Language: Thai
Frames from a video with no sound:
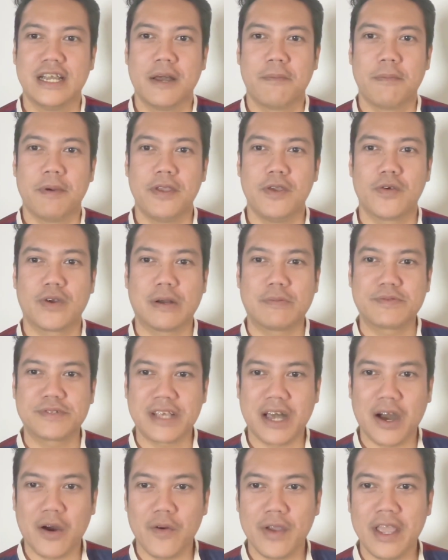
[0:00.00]
ไปอยู่กับ
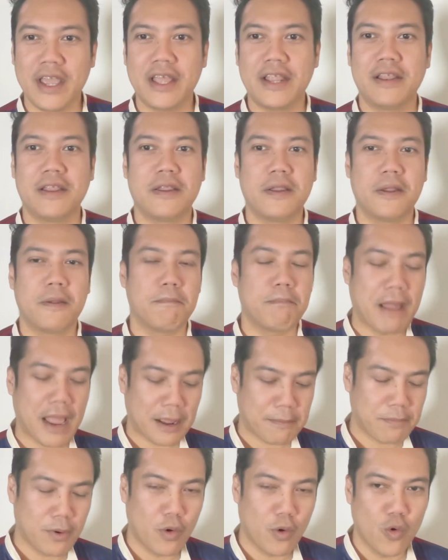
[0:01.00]
South End
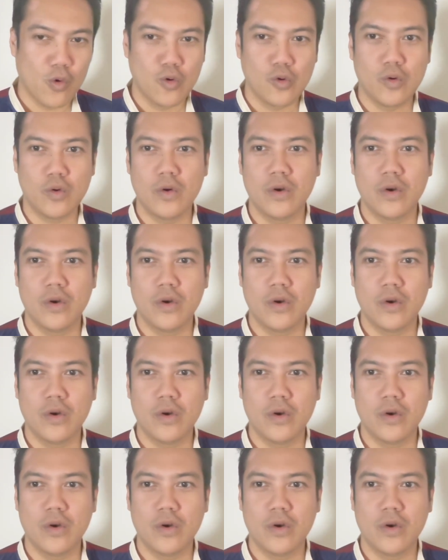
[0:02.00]
Blackpool